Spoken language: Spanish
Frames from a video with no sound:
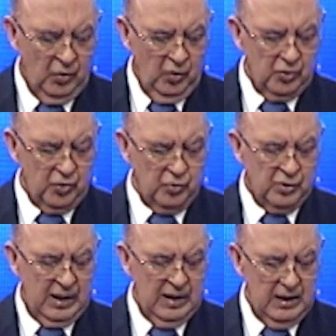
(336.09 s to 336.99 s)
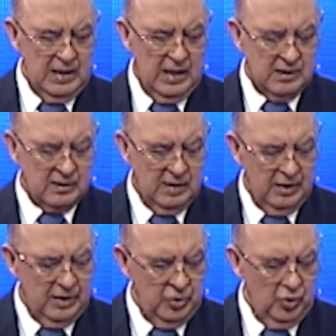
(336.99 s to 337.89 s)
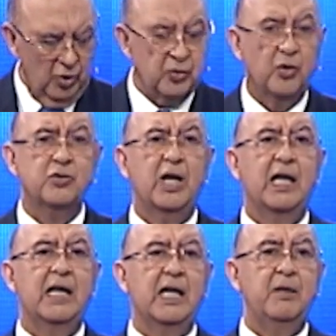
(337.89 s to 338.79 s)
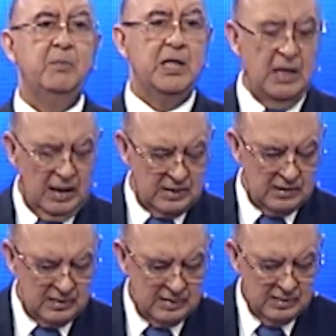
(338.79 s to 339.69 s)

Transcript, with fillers: otros que Elías y otros que Jeremías